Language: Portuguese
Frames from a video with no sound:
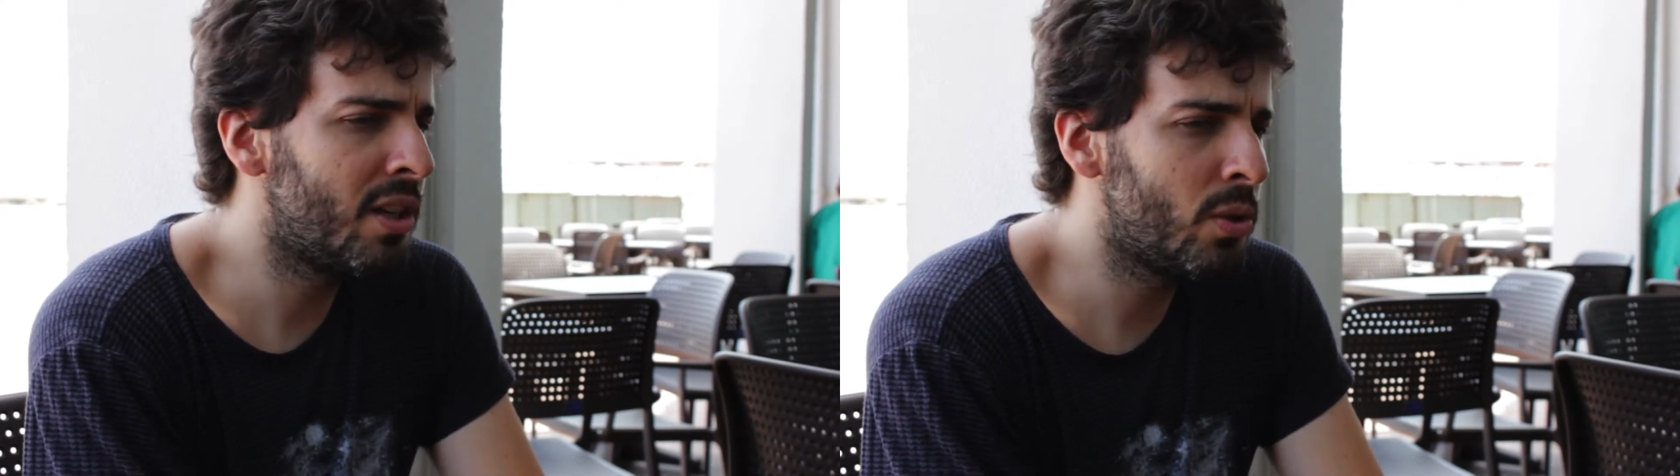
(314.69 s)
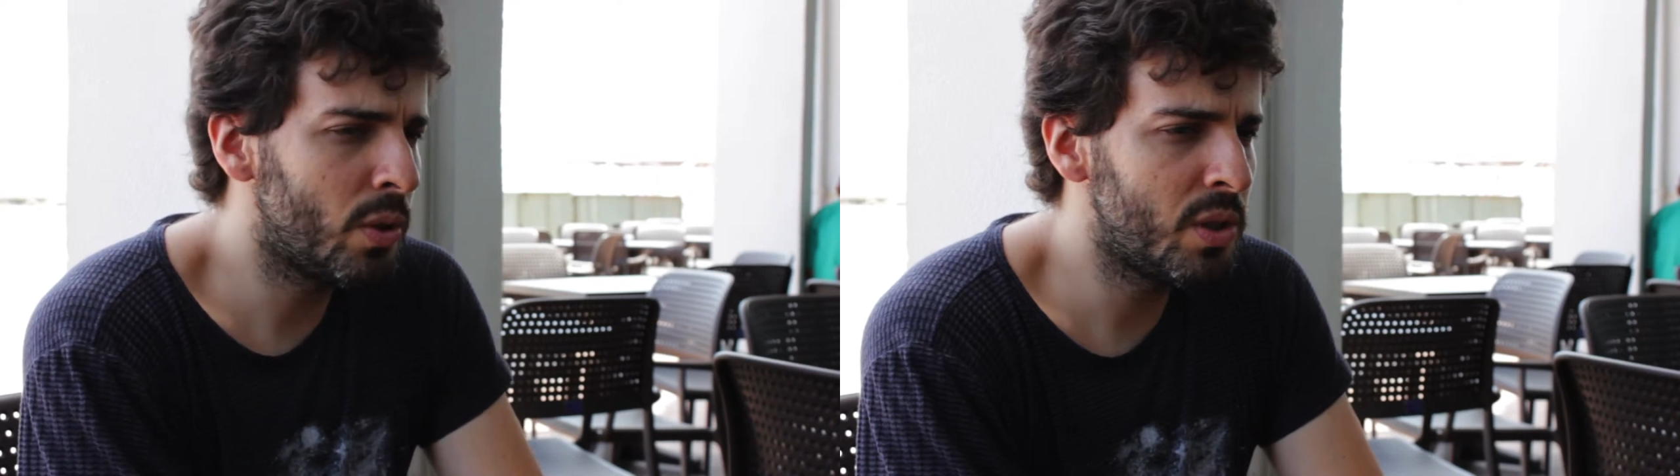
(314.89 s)

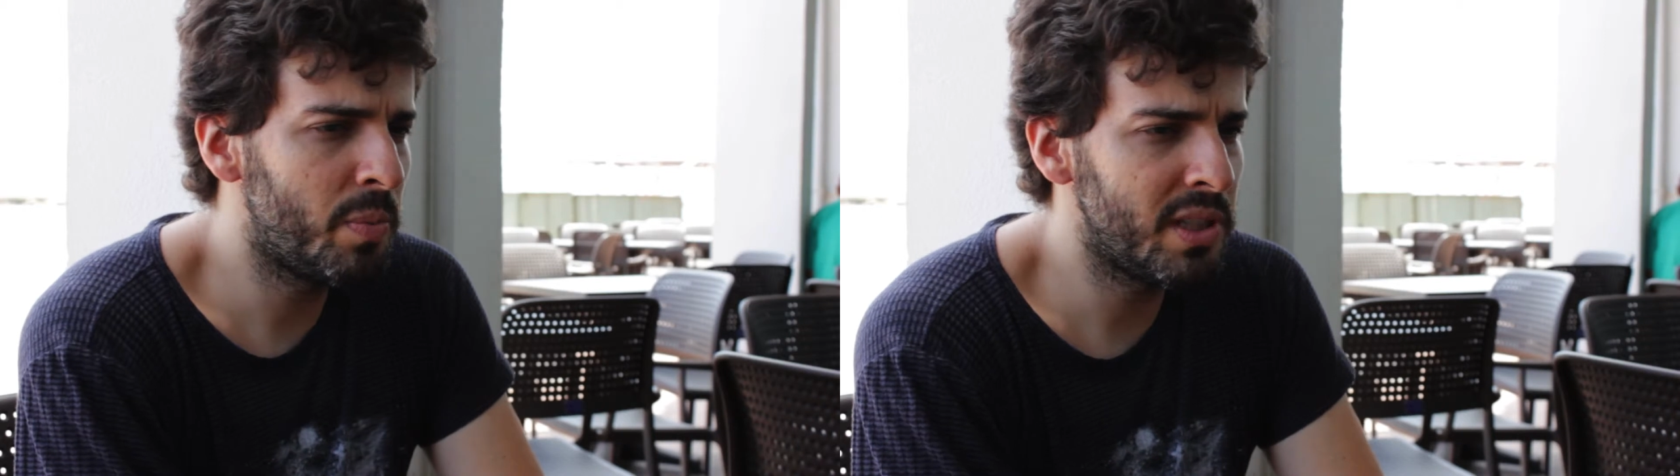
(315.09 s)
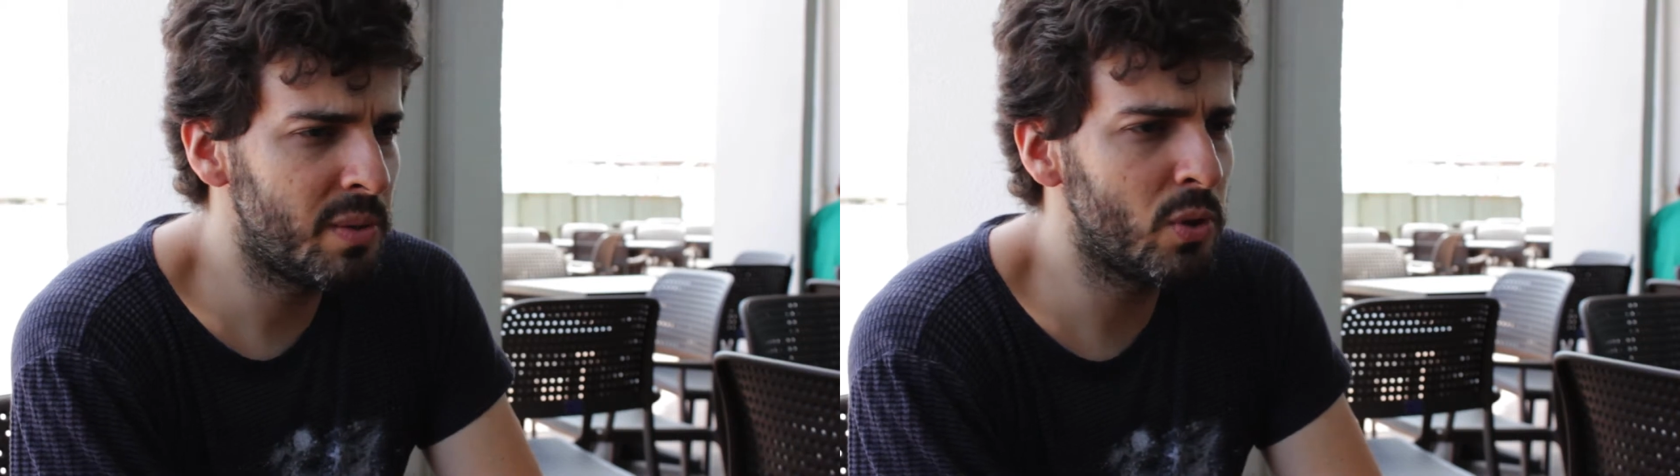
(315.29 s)
que trouxe
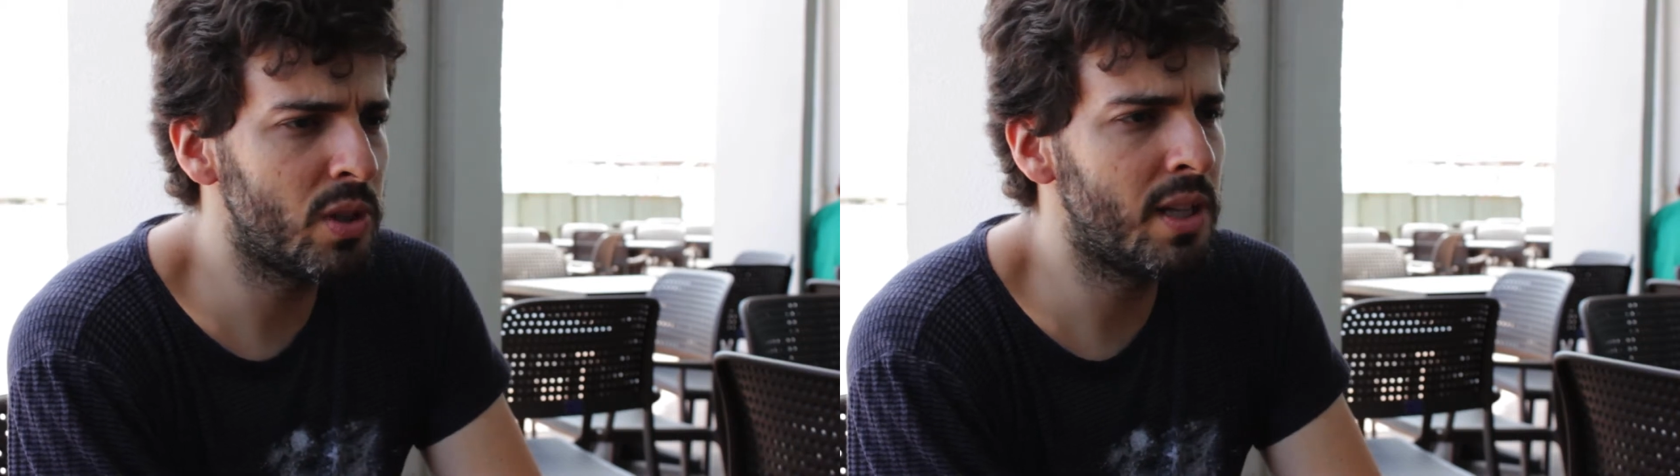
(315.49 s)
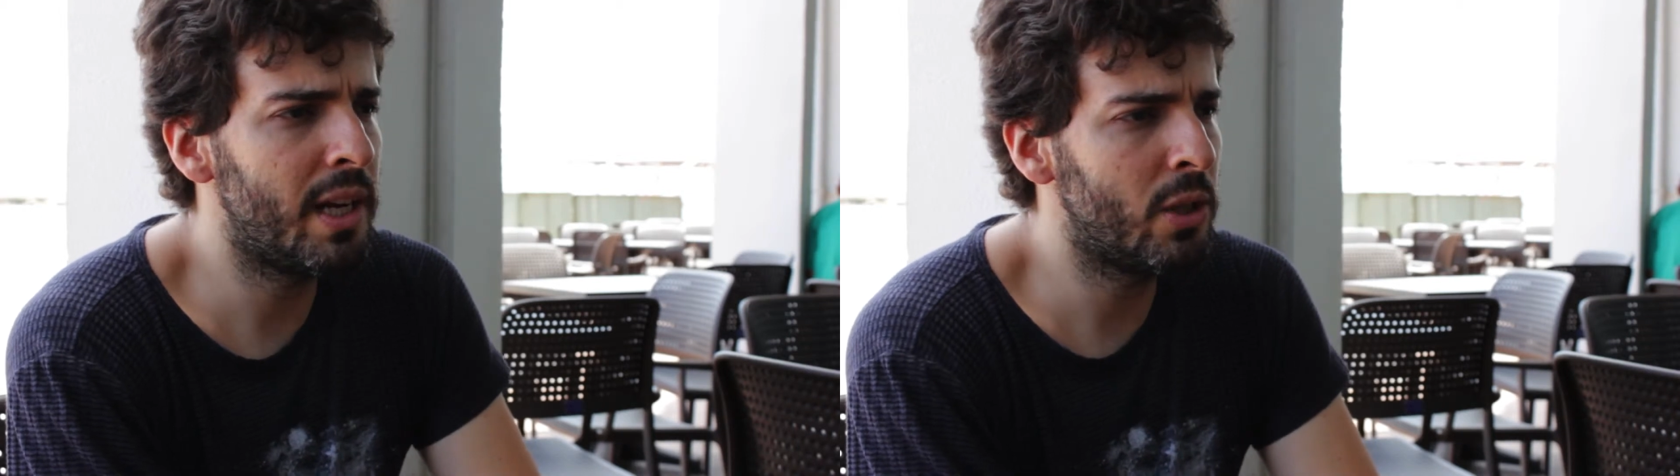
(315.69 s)
para esse meu
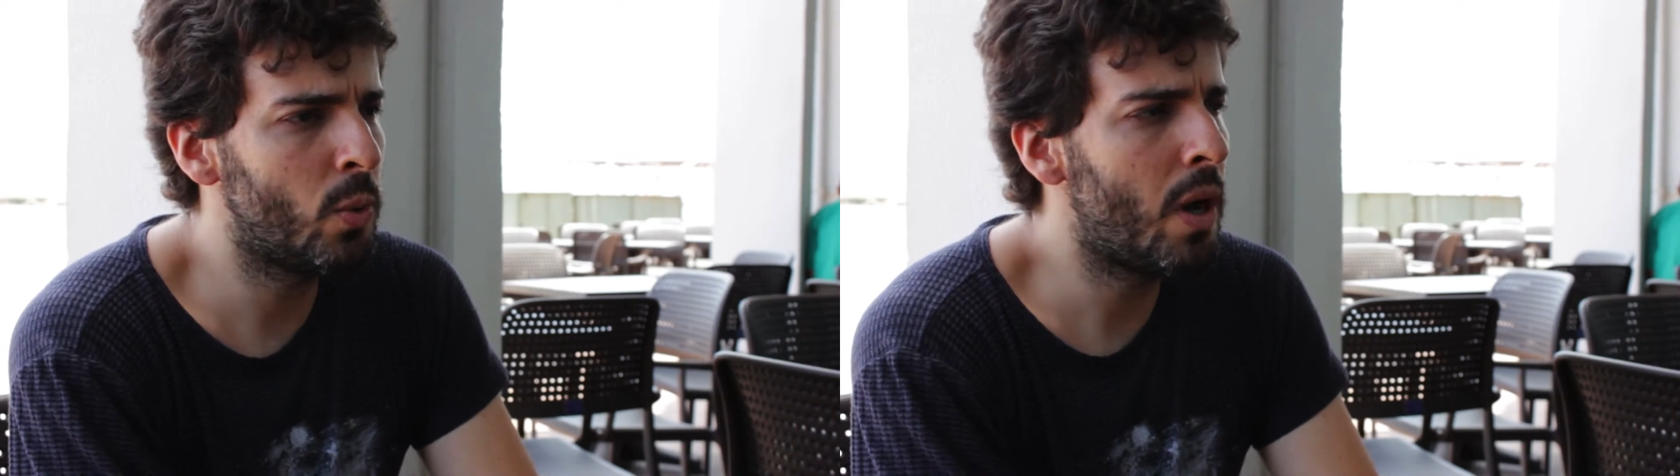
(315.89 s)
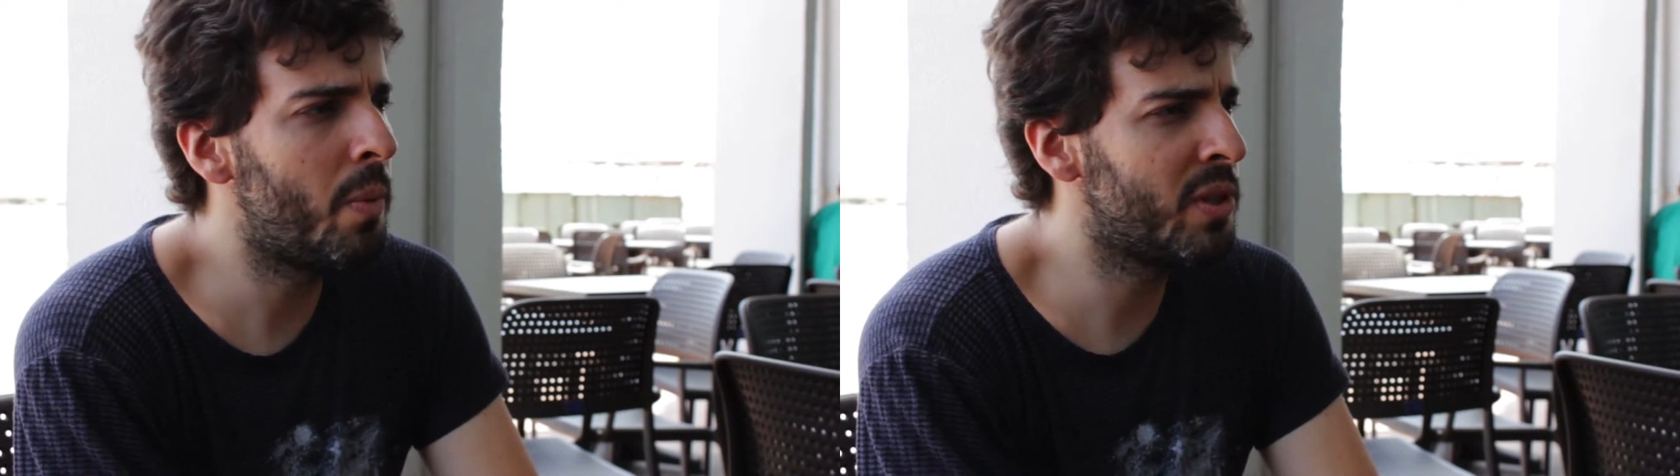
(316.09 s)
cenário
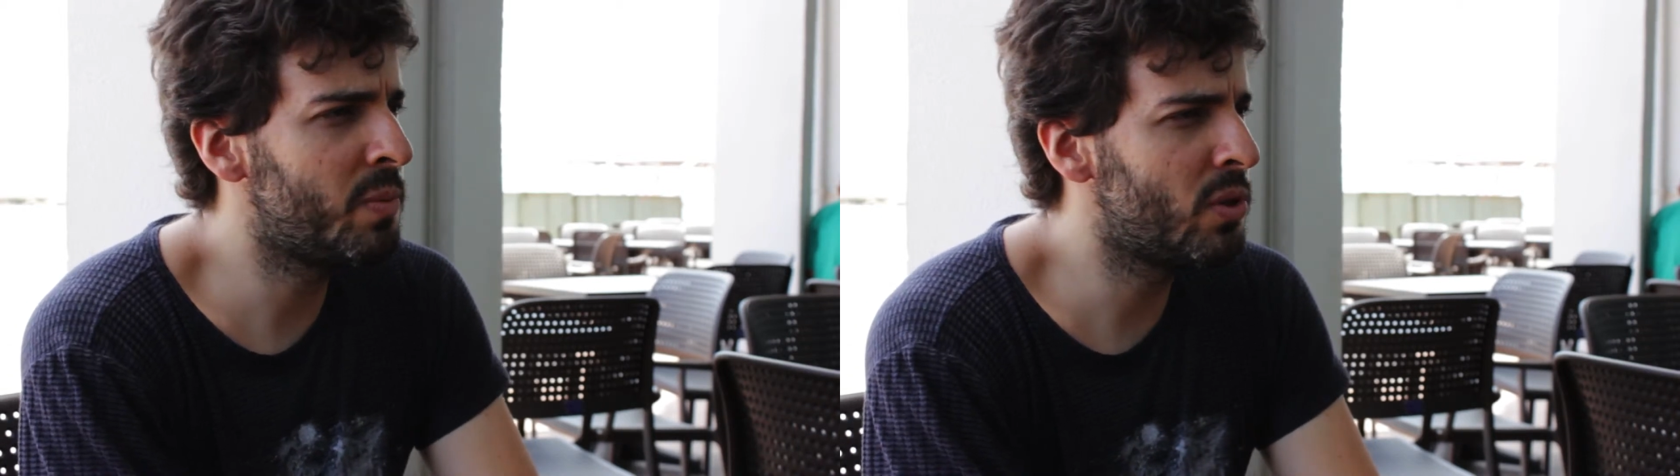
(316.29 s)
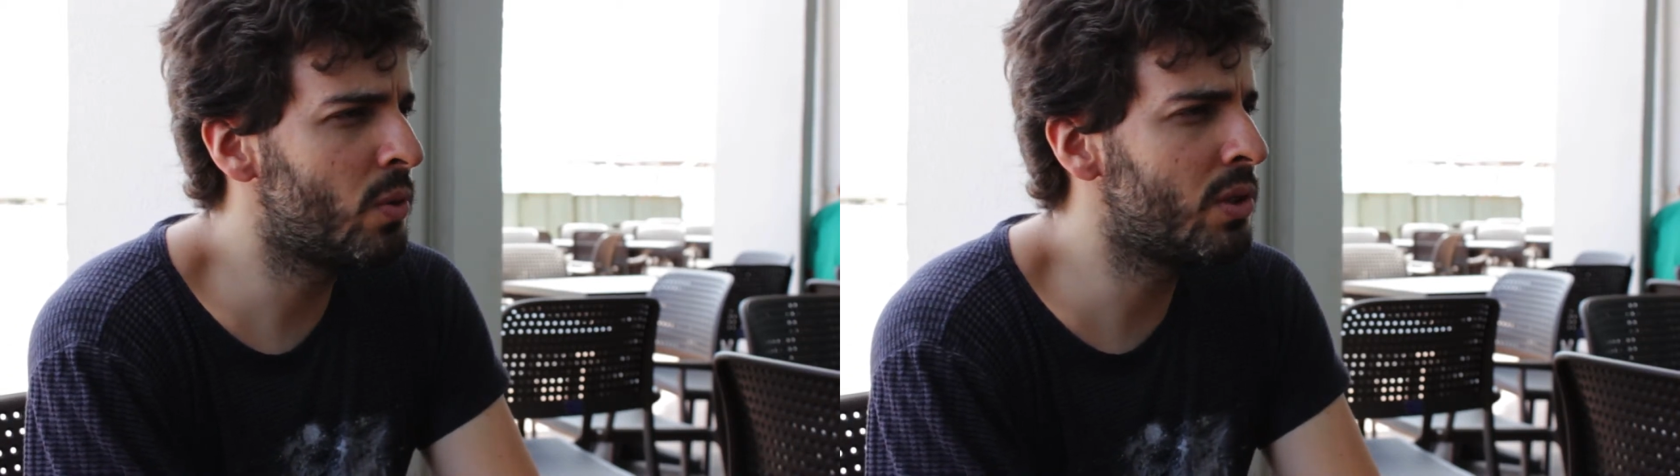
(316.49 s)
atual, para as
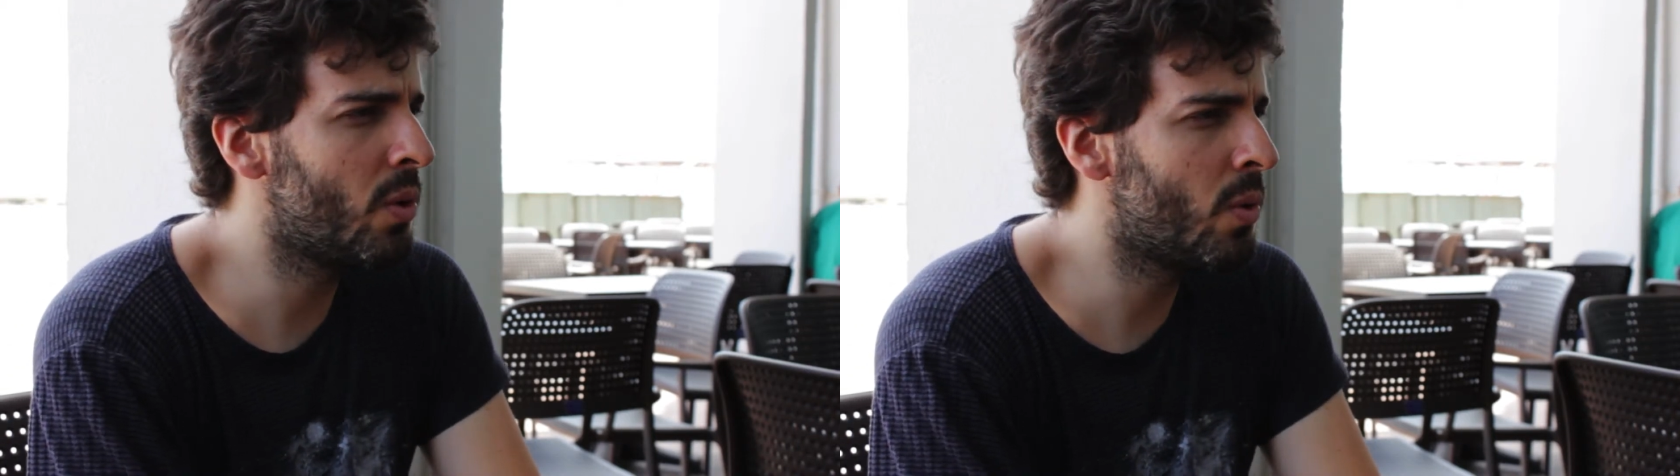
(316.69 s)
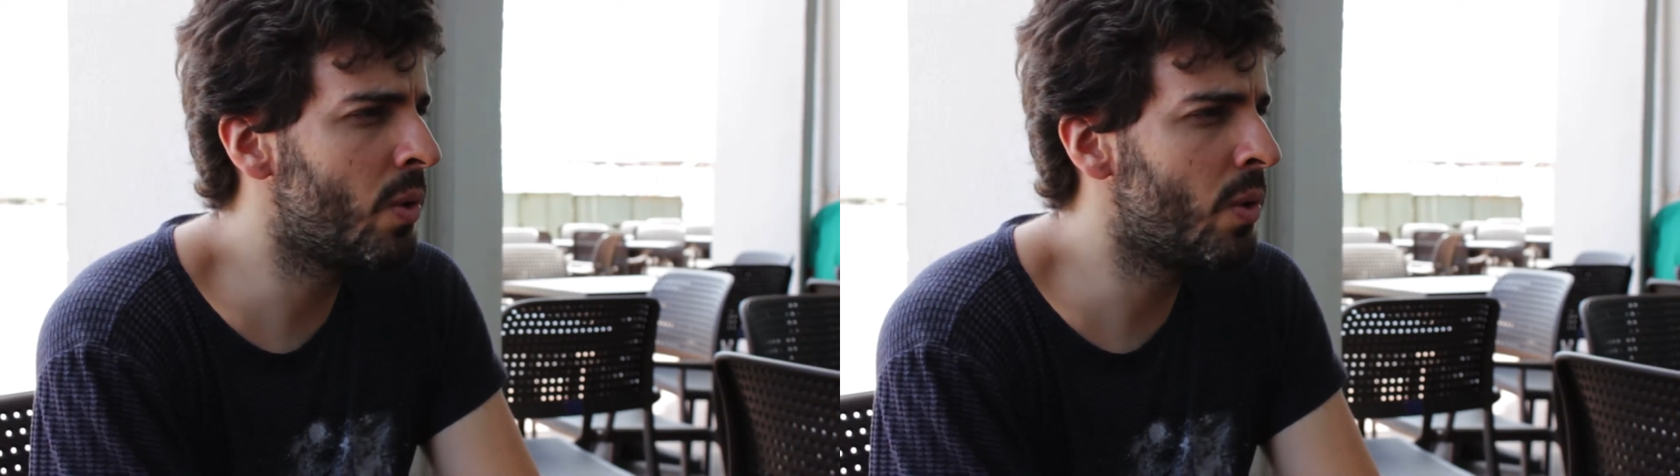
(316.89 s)
pessoas que eu